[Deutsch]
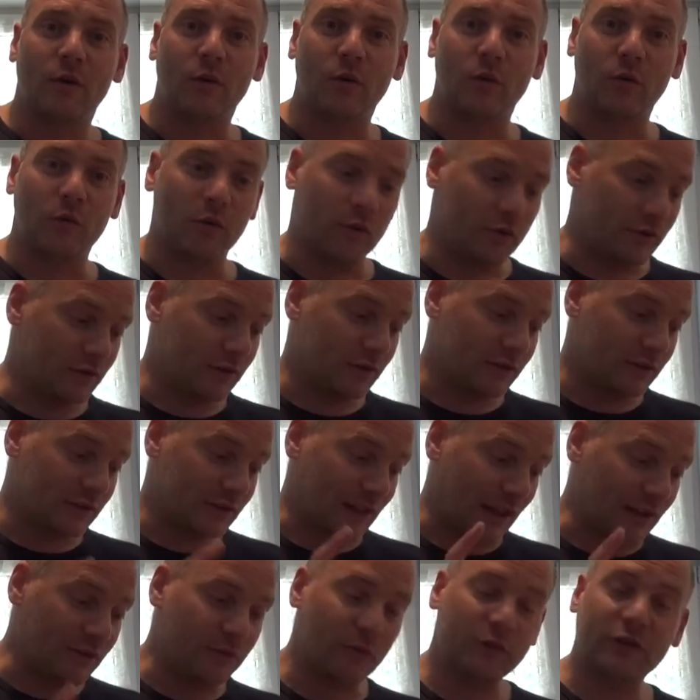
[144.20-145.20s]
Und
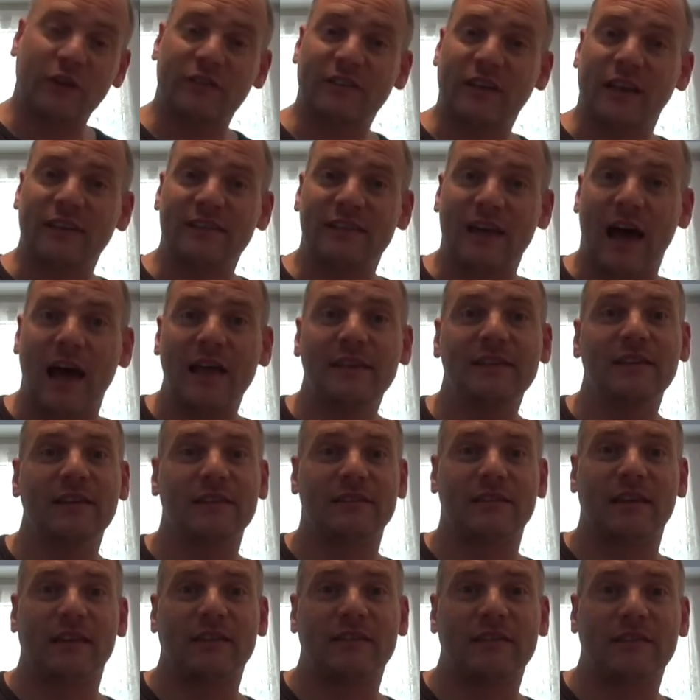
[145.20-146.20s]
dann wird das Ganze
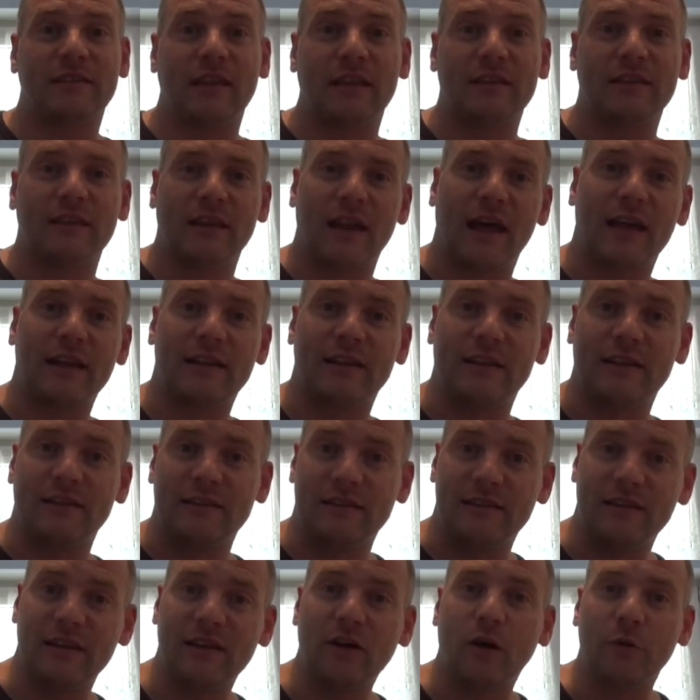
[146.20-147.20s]
angesetzt, denn den eigentlichen
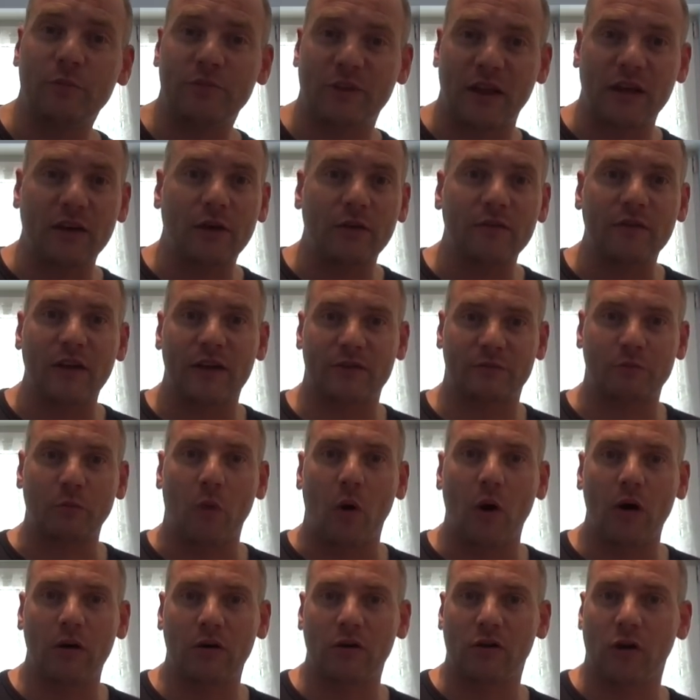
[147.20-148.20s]
Sirup, den können wir erst
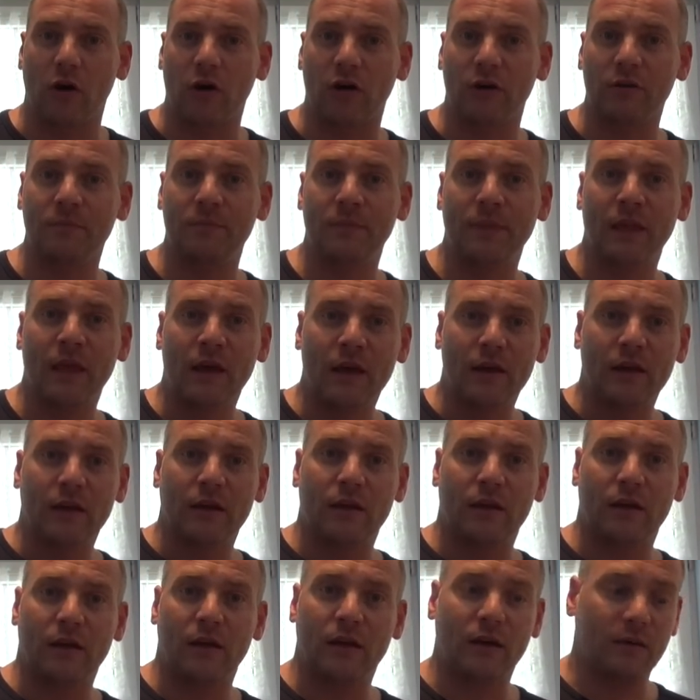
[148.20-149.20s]
morgen kochen.
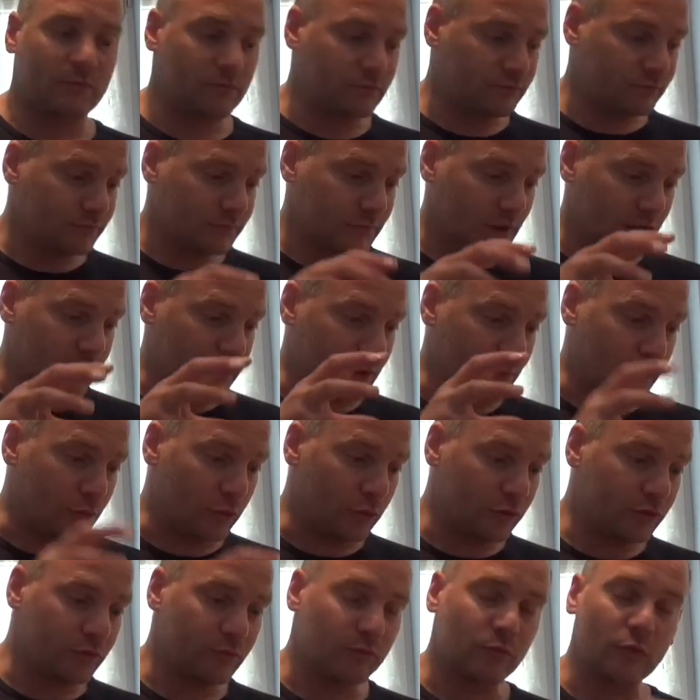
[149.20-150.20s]
Ähm, die
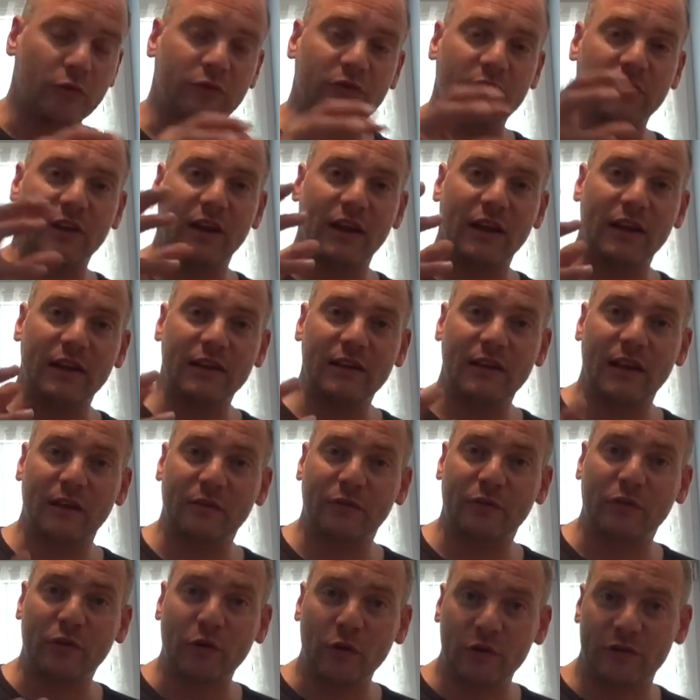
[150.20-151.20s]
Blüten müssen in der
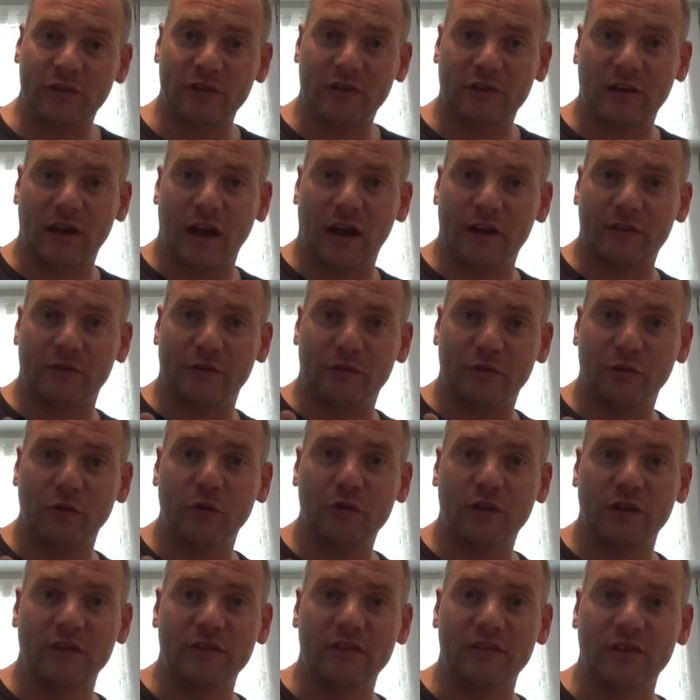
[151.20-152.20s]
Flüssigkeit für
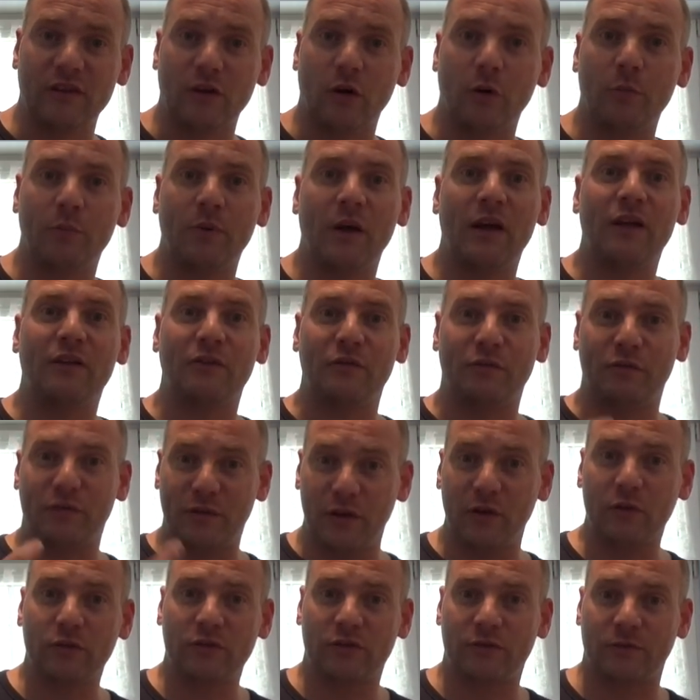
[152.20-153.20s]
den Sirup
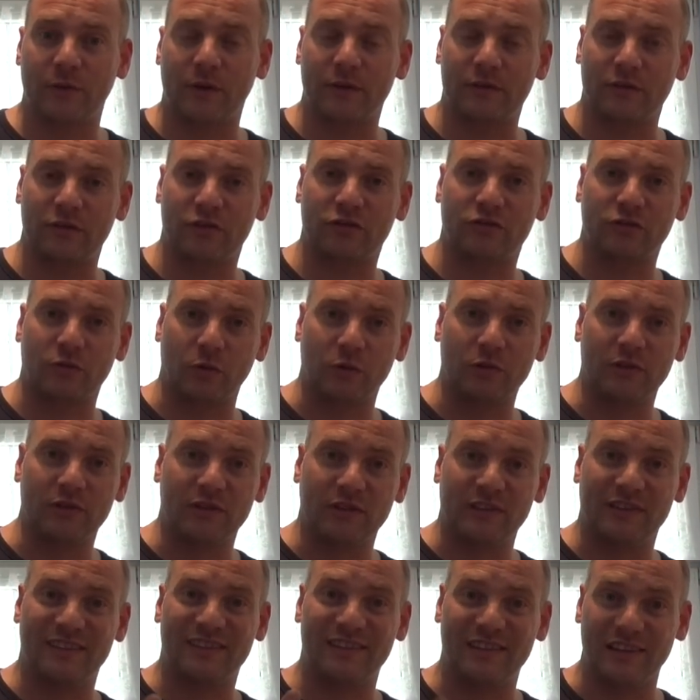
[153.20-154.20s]
24
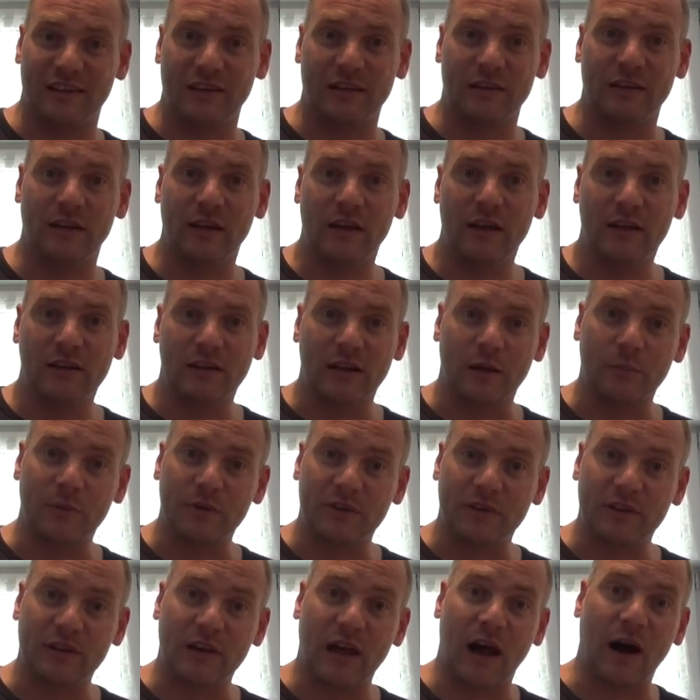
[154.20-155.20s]
Stunden ziehen,
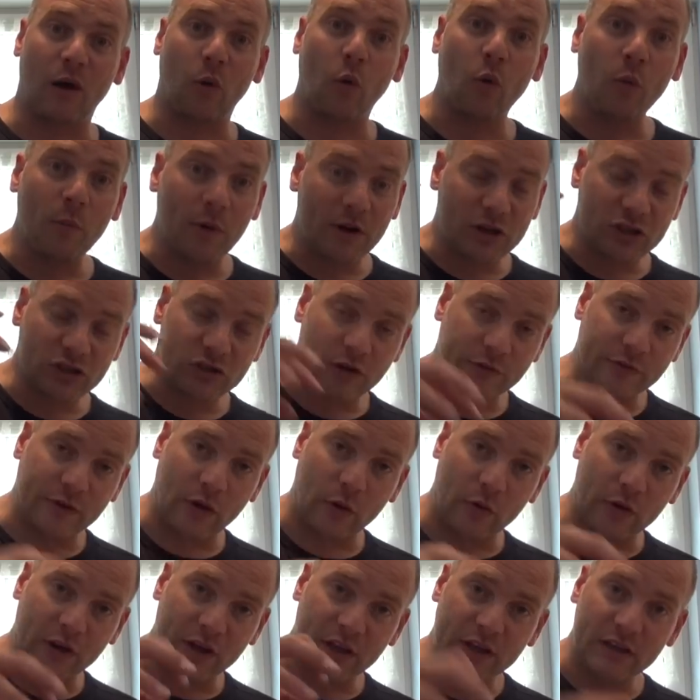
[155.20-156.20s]
damit die Aromastoffe
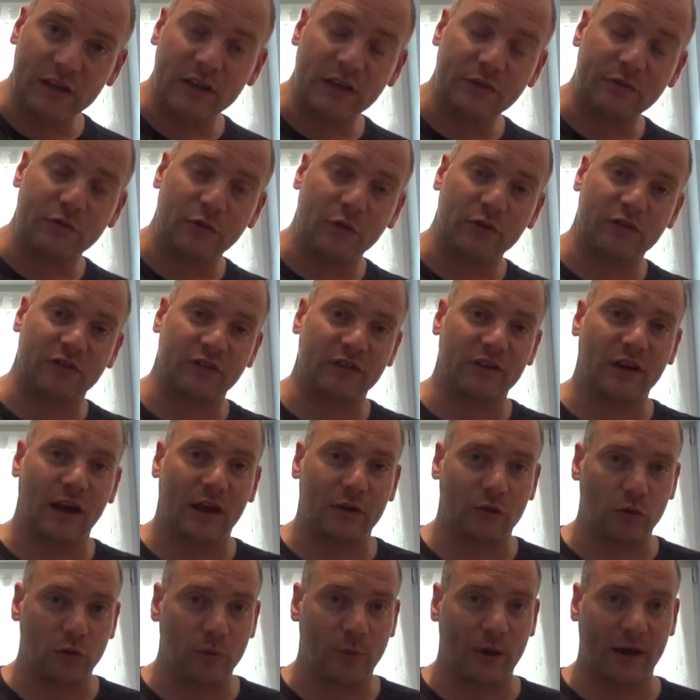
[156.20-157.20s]
auch in die
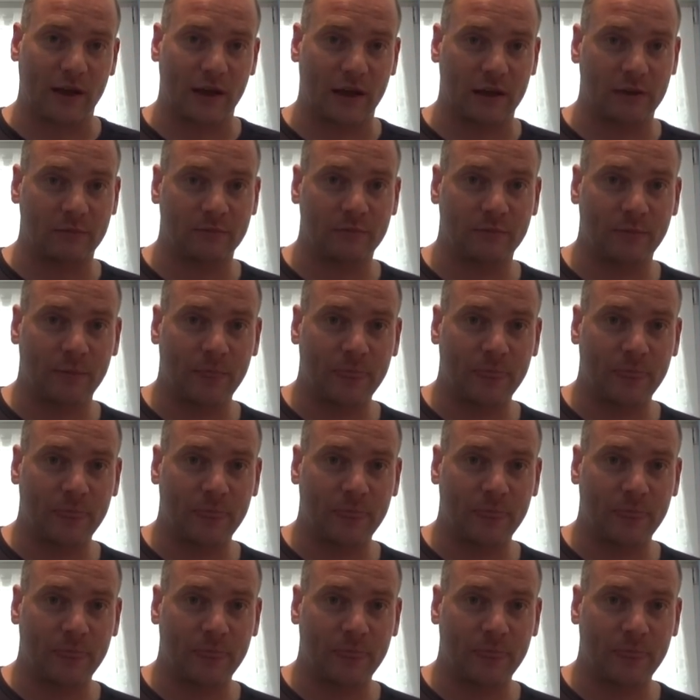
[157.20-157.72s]
Flüssigkeit übergehen.